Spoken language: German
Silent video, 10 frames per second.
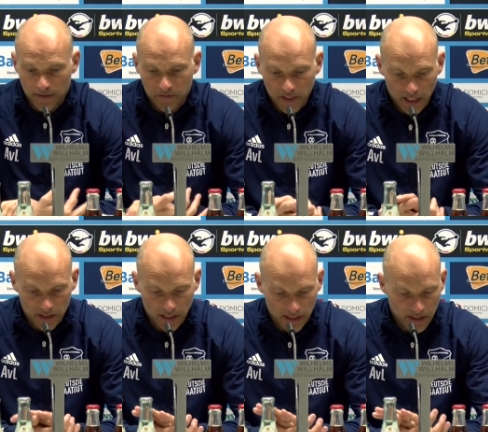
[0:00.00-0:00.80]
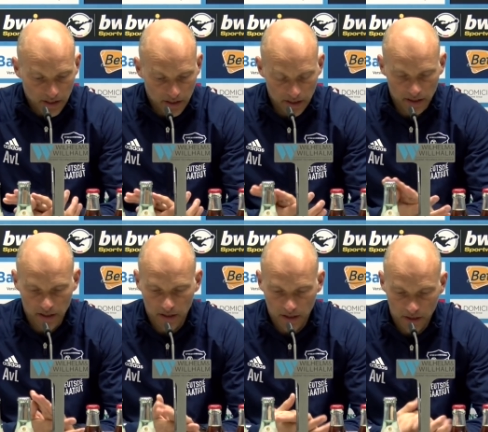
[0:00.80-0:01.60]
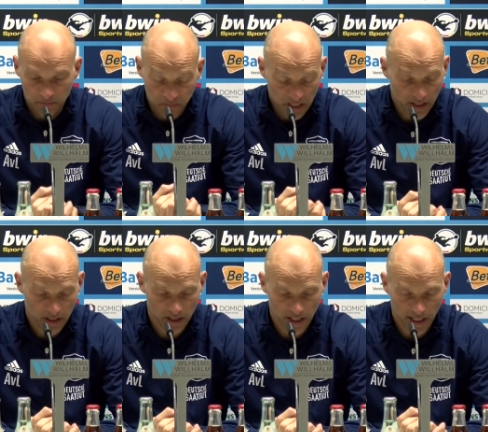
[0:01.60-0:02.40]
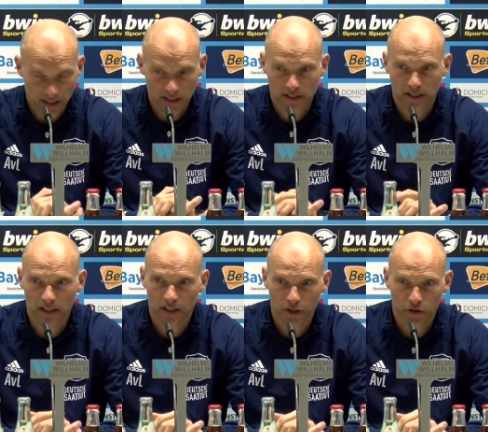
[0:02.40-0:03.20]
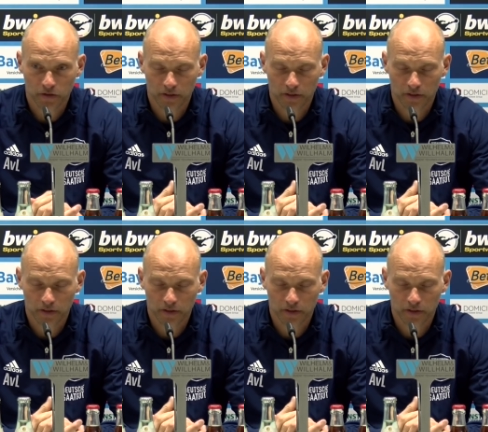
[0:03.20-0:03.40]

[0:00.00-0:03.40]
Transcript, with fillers: Ja, danke. Ähm, ja, es äh,